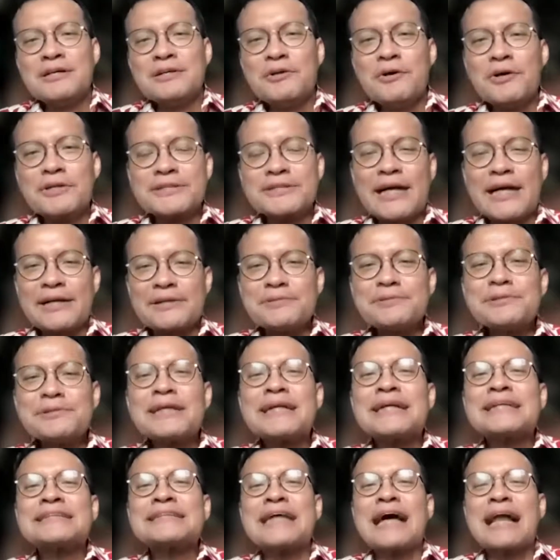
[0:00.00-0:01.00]
Dosa itu
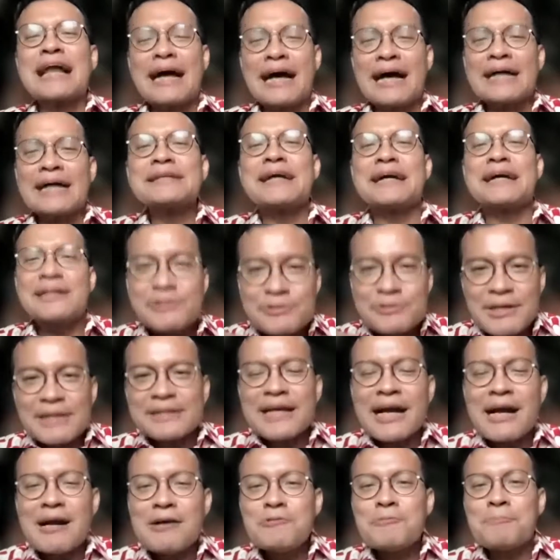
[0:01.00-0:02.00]
kesalahan karena
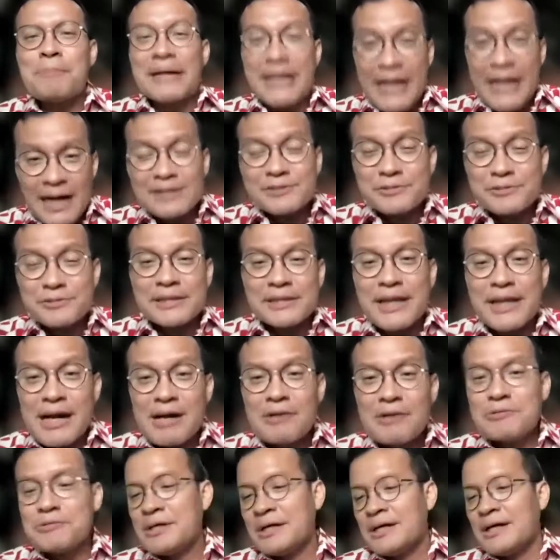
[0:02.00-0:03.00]
sudah tahu, padahal sudah
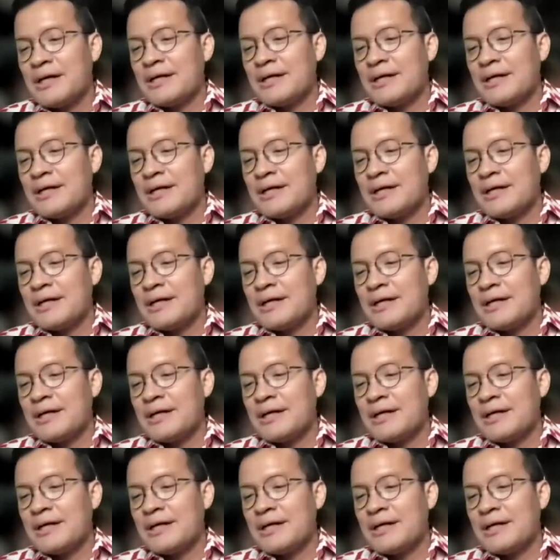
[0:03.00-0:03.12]
tahu.